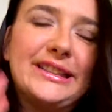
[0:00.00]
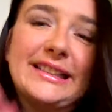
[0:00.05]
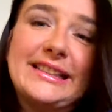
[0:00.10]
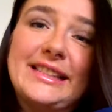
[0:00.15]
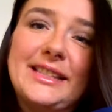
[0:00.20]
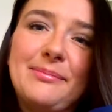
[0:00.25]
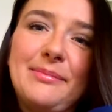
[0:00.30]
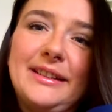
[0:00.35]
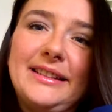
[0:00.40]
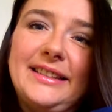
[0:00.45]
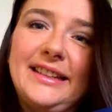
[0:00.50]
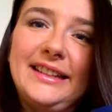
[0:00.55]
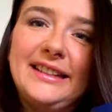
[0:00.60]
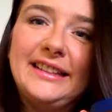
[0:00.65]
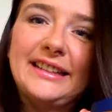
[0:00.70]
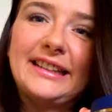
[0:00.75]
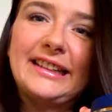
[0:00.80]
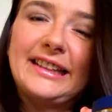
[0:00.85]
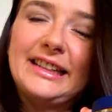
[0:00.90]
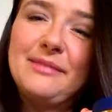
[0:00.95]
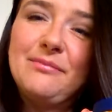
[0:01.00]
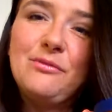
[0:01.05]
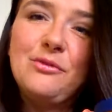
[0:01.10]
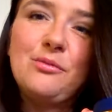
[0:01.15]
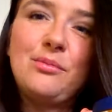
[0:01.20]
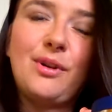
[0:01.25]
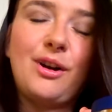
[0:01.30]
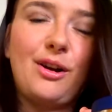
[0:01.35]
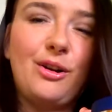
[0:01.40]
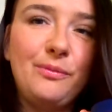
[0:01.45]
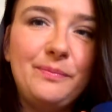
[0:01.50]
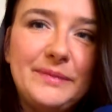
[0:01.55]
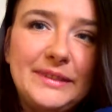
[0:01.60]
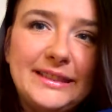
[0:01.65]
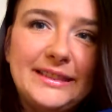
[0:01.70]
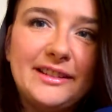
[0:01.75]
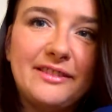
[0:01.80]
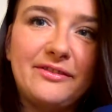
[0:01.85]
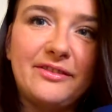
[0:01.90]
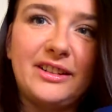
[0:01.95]
Das ist bei der Creme überhaupt
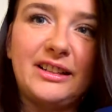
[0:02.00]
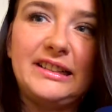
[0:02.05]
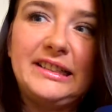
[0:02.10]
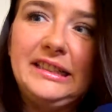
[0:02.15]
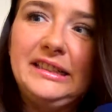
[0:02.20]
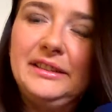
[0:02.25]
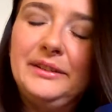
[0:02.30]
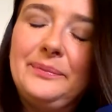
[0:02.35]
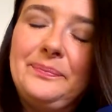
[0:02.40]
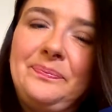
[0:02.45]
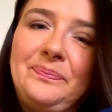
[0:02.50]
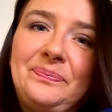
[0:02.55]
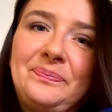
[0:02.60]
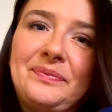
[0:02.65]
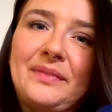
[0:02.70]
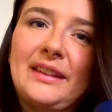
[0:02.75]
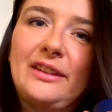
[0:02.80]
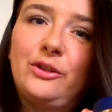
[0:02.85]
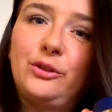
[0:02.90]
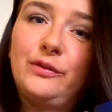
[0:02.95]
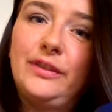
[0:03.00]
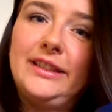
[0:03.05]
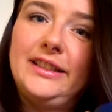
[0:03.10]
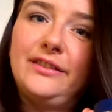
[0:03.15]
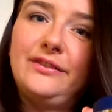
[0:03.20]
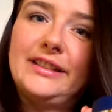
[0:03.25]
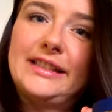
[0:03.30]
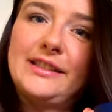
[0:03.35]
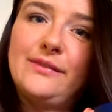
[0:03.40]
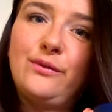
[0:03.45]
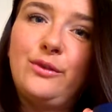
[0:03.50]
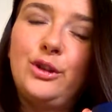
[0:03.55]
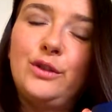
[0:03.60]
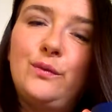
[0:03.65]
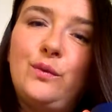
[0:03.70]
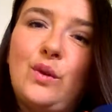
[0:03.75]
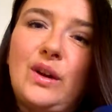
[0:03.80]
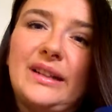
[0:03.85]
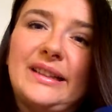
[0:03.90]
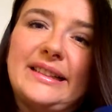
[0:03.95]
nicht der Fall. Und wenn ihr wissen
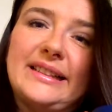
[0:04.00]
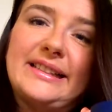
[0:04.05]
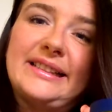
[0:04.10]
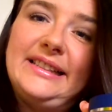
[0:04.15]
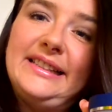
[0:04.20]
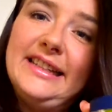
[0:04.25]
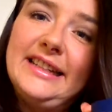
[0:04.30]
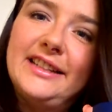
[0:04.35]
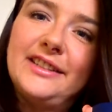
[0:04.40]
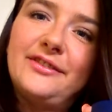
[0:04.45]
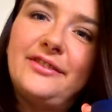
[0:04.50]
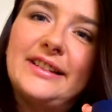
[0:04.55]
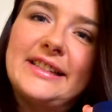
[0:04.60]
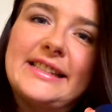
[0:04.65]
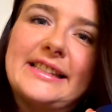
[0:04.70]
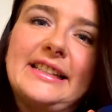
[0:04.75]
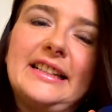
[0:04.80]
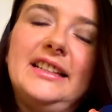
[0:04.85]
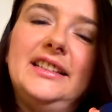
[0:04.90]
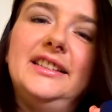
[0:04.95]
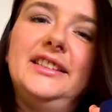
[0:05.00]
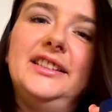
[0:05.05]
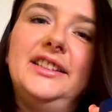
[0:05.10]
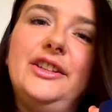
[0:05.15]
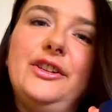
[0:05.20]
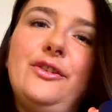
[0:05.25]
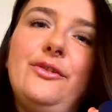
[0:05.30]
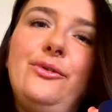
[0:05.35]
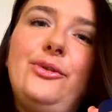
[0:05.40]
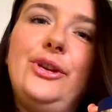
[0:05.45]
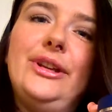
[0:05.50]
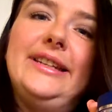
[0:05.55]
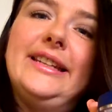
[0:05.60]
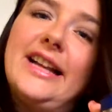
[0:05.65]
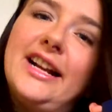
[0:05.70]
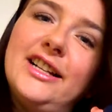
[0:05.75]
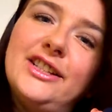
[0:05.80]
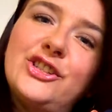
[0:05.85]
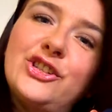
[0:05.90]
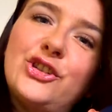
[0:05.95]
wollt, woran das liegt, was für
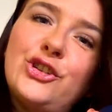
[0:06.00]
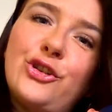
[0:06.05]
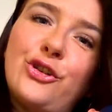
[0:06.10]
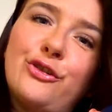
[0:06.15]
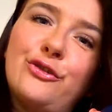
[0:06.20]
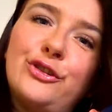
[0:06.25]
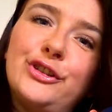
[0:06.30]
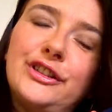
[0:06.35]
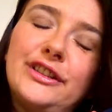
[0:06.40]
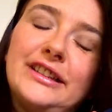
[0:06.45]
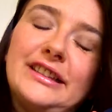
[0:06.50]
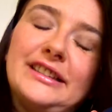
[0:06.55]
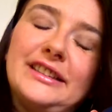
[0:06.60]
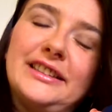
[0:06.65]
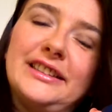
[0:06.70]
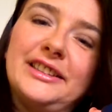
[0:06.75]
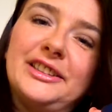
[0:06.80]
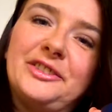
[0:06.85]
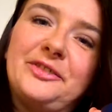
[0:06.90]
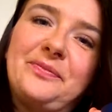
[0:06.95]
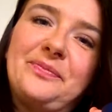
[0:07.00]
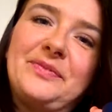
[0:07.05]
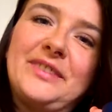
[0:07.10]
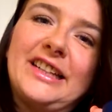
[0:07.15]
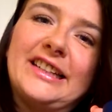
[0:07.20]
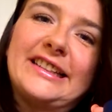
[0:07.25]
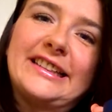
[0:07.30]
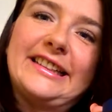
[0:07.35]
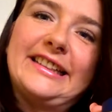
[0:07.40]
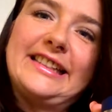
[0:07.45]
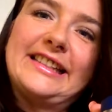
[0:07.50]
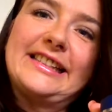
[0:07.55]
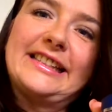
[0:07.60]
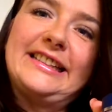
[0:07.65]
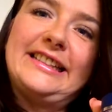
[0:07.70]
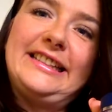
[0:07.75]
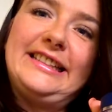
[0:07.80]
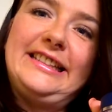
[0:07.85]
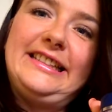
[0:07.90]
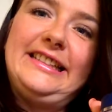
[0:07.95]
Inhaltsstoffe ähm, da drin
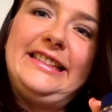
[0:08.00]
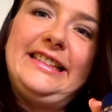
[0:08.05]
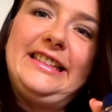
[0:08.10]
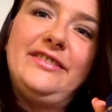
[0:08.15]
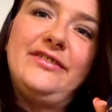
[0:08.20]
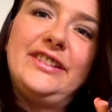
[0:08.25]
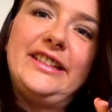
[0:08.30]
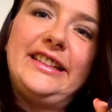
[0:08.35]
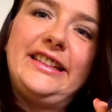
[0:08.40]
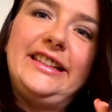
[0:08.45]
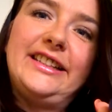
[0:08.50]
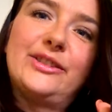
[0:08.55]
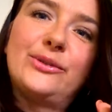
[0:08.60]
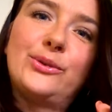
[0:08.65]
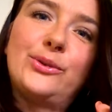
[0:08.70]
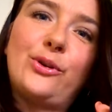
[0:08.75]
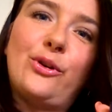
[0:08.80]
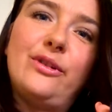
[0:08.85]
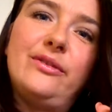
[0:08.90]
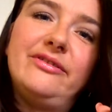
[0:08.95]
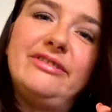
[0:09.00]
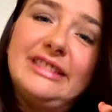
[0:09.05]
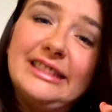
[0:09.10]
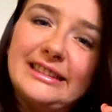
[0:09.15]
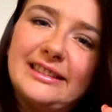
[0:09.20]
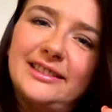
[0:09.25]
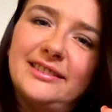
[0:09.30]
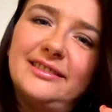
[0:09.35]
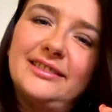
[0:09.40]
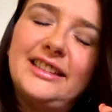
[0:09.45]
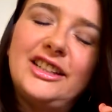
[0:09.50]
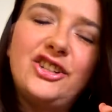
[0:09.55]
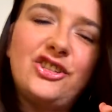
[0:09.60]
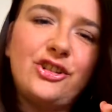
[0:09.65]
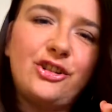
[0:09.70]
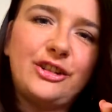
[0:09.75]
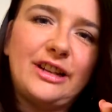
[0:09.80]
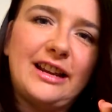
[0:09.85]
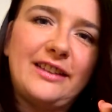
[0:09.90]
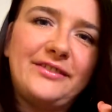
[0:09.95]
sind, die wirklich so toll wirken, dann
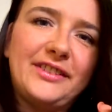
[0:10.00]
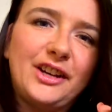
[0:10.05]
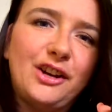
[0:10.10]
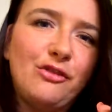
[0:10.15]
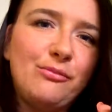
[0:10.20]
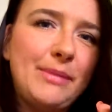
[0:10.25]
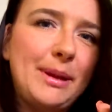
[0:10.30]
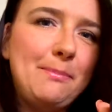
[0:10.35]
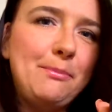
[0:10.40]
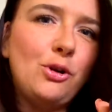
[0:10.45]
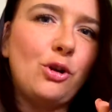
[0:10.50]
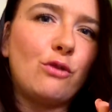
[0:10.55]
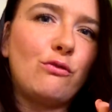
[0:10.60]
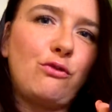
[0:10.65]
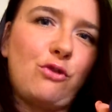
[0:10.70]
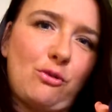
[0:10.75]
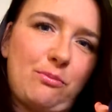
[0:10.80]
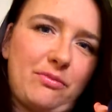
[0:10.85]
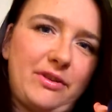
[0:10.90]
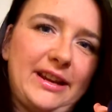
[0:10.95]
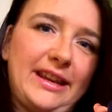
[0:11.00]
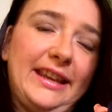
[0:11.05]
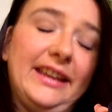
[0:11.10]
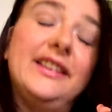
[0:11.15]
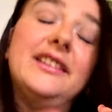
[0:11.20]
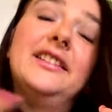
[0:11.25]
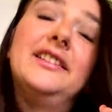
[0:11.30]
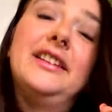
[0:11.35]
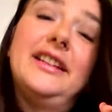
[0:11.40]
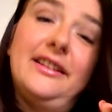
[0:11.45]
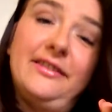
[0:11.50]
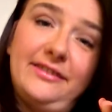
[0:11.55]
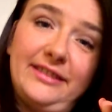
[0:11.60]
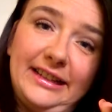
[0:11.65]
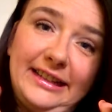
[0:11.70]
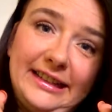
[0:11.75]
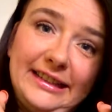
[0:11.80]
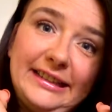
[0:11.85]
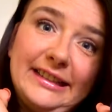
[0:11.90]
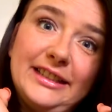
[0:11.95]
schaut einfach auf meinem Blog vorbei.
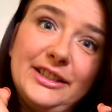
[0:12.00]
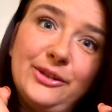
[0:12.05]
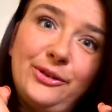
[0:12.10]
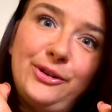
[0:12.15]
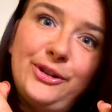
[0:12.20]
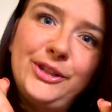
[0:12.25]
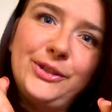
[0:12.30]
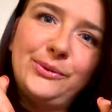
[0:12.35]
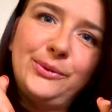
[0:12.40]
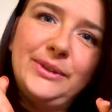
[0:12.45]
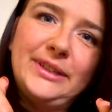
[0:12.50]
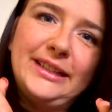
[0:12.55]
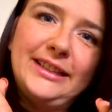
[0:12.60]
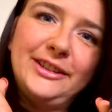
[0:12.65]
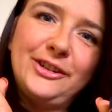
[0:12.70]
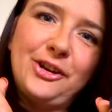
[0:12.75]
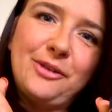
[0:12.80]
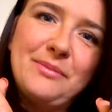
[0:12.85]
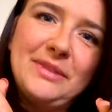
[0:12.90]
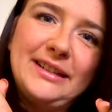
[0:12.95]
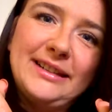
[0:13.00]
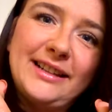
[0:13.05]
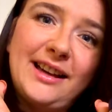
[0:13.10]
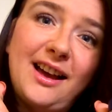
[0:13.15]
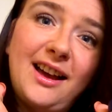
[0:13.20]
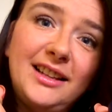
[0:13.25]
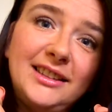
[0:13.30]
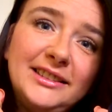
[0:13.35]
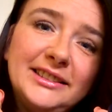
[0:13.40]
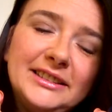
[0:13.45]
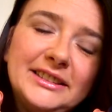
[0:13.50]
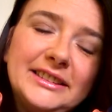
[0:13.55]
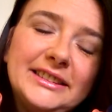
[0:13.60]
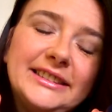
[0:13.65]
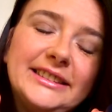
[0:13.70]
Verlinke ich euch unter den Kommentaren.